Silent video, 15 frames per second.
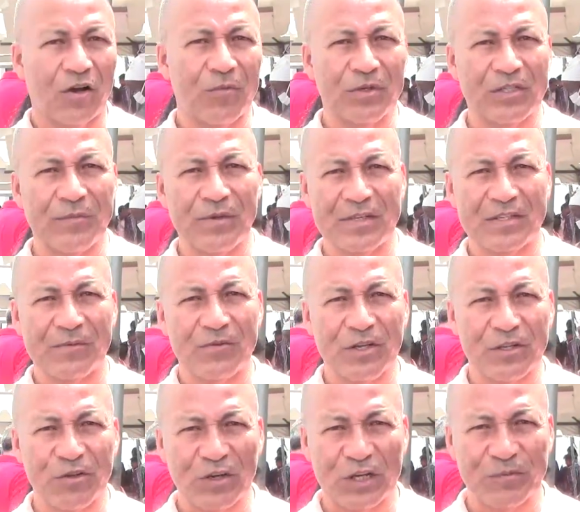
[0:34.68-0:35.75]
Como siempre estamos
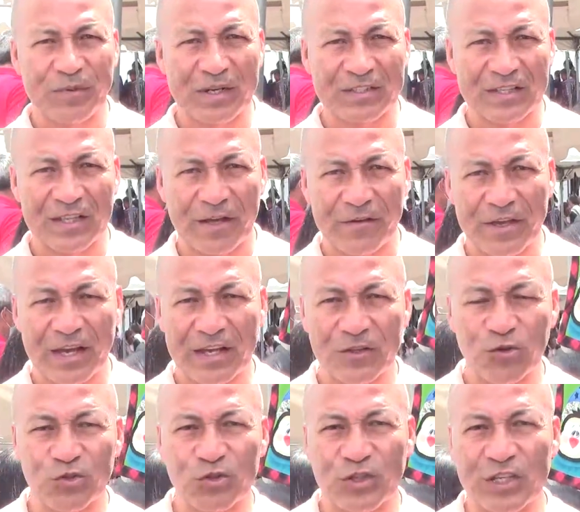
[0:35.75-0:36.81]
en todas partes, la Vía
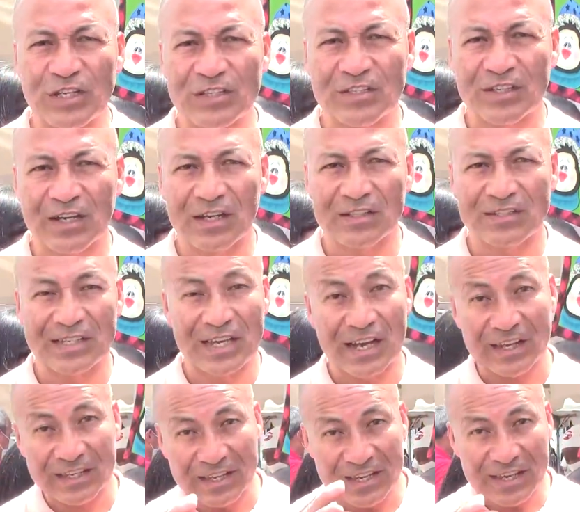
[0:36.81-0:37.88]
Noticias y
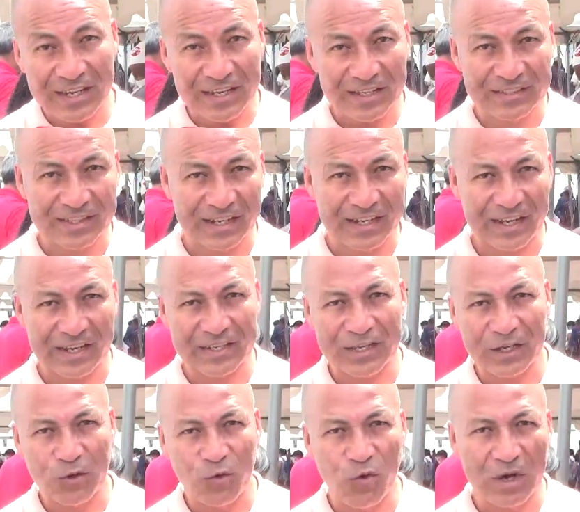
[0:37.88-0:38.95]
aquí en esta calle
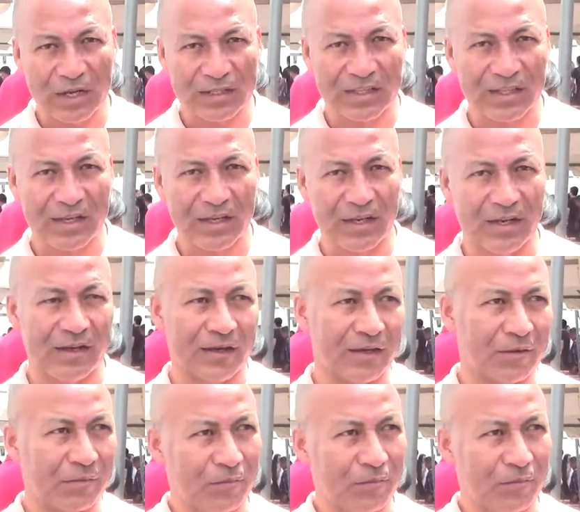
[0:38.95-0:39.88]
cuarta,